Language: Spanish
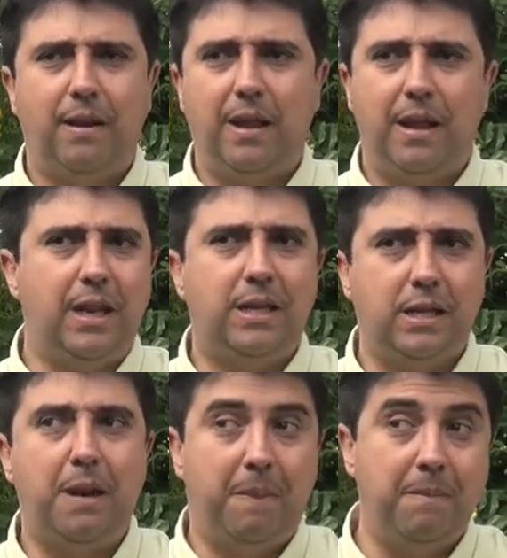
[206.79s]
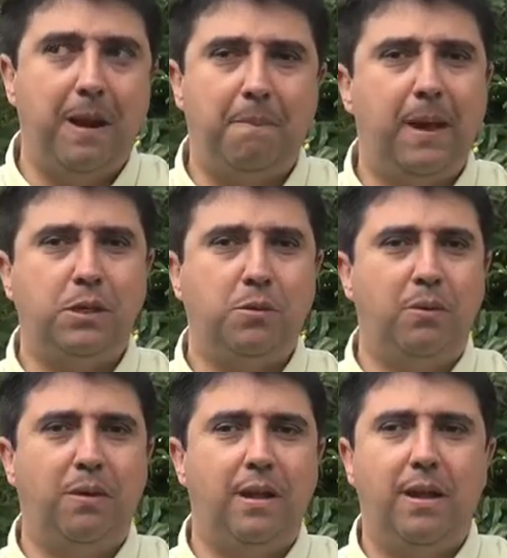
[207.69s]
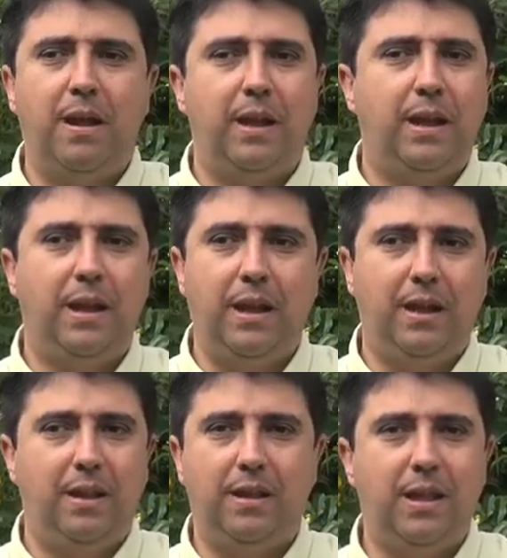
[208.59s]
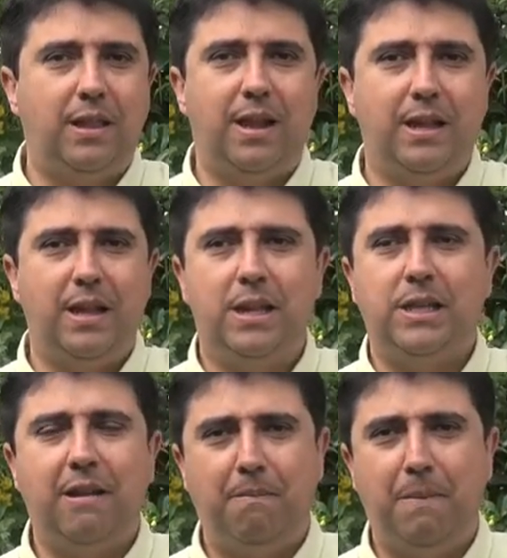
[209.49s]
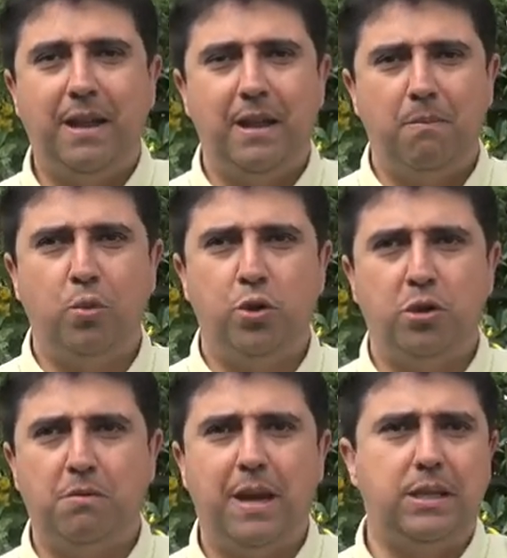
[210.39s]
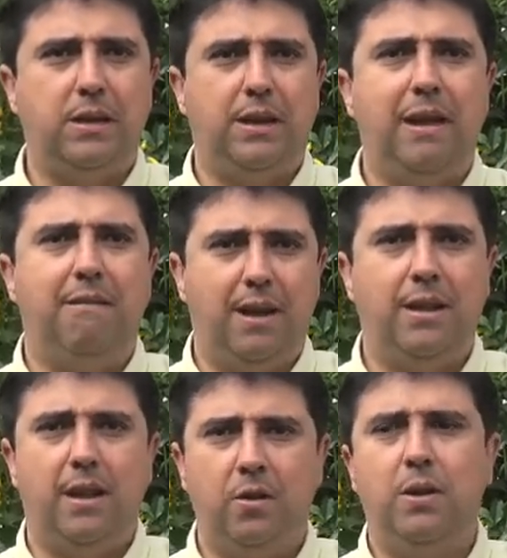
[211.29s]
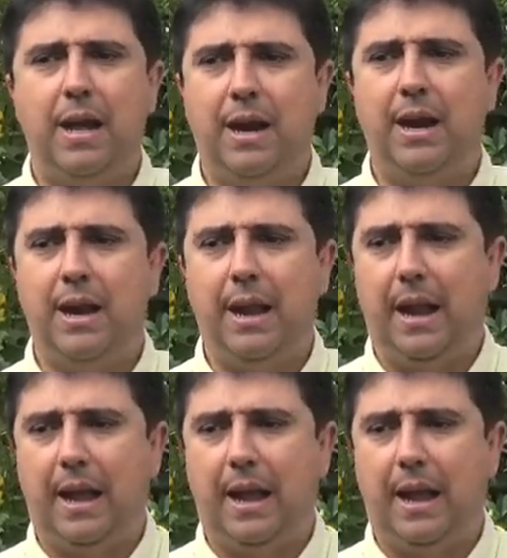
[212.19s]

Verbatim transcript: Eh, este es el primer paso y detrás de ese vienen muchos más que van a ayudarle